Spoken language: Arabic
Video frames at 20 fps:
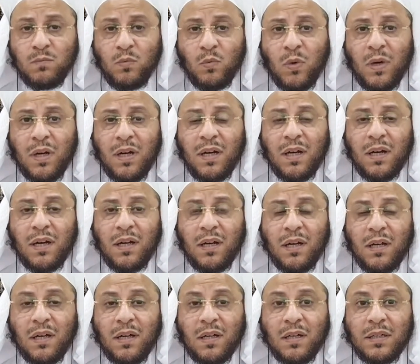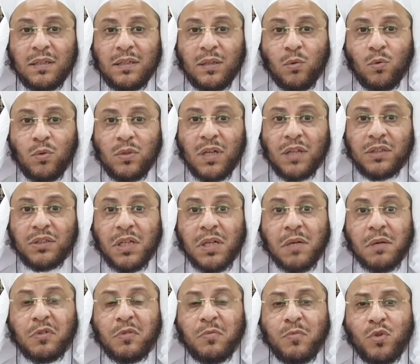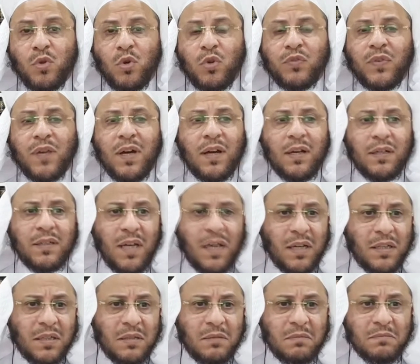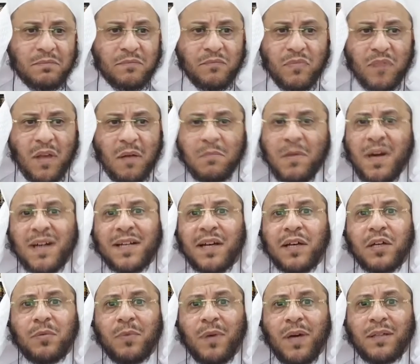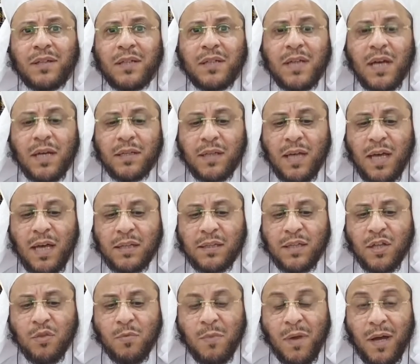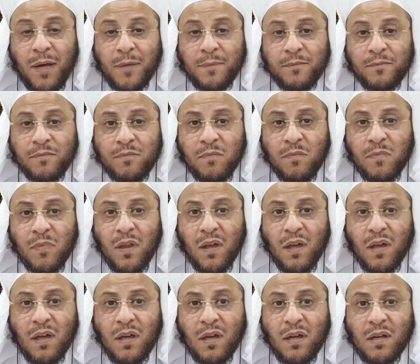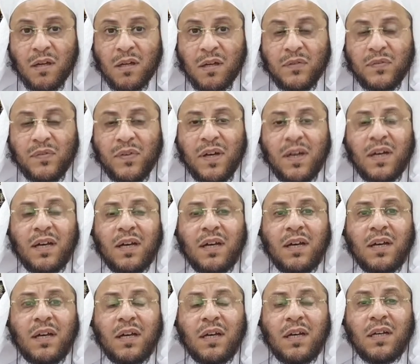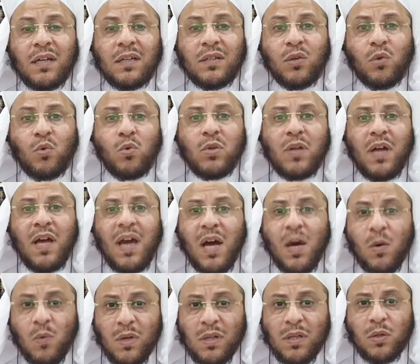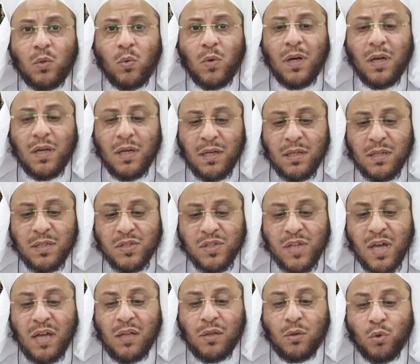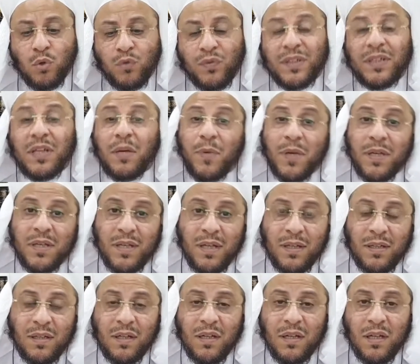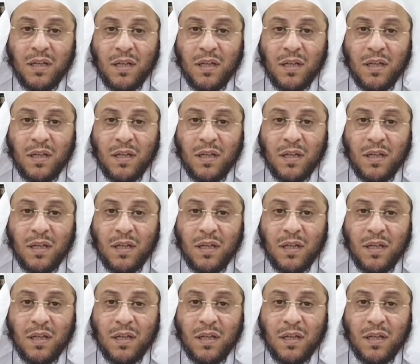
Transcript: ويقول اقتربت منه فيعني ما رغب أنني أتحدث معه فيقول حاولت وسألته فتبين